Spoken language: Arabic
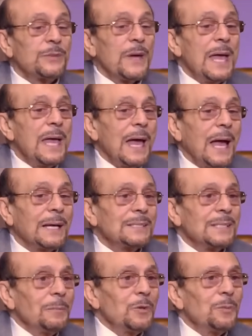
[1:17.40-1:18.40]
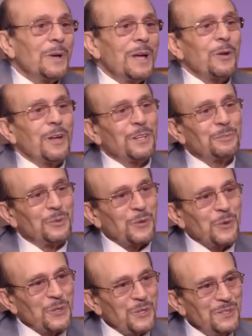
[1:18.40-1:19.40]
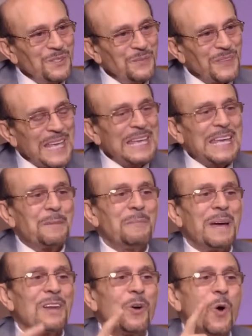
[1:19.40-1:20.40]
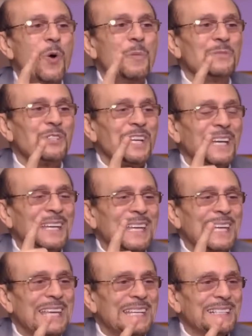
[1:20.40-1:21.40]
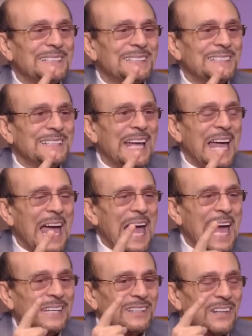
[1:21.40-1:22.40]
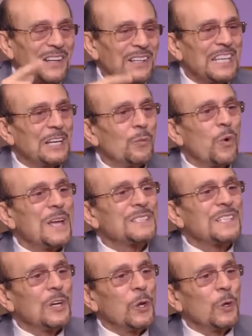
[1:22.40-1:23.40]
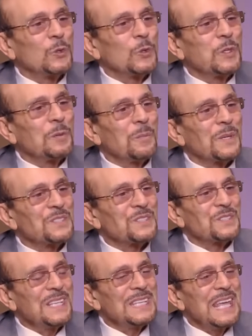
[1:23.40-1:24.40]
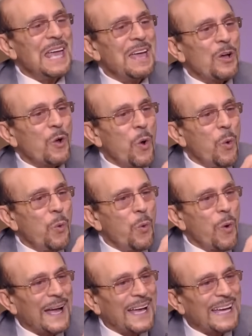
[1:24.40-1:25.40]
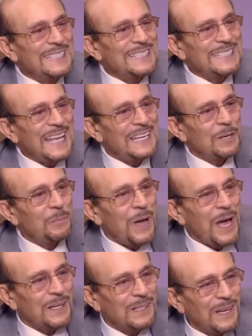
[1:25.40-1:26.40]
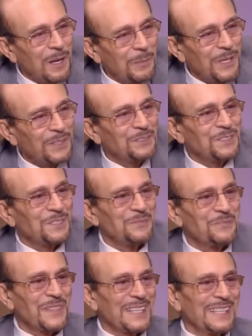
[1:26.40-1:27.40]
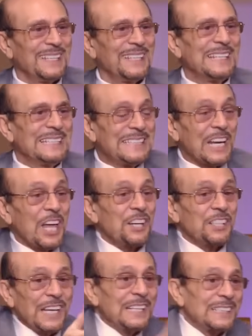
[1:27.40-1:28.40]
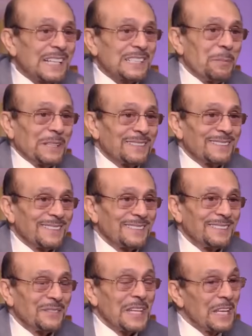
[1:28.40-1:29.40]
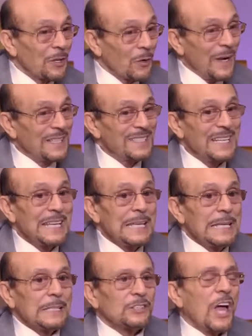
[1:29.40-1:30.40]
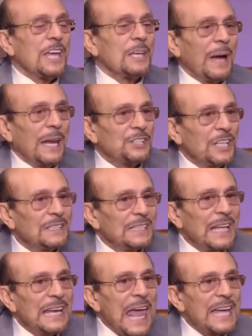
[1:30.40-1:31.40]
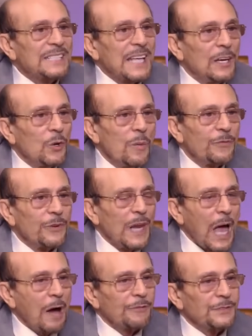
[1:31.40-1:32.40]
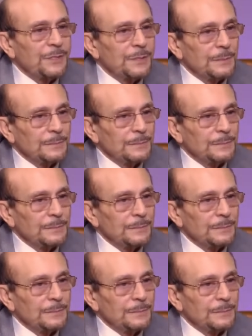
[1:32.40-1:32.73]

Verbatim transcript: فعايزين يعملوا بقى قناه بن جوريون ما لهمش غير الطريق الموازي للحدود المصريه جوه غزه للبحر الابيض ده الخريطه اللي اترسمت كويس طيب علشان ده اللي اسهل لهم في الحفر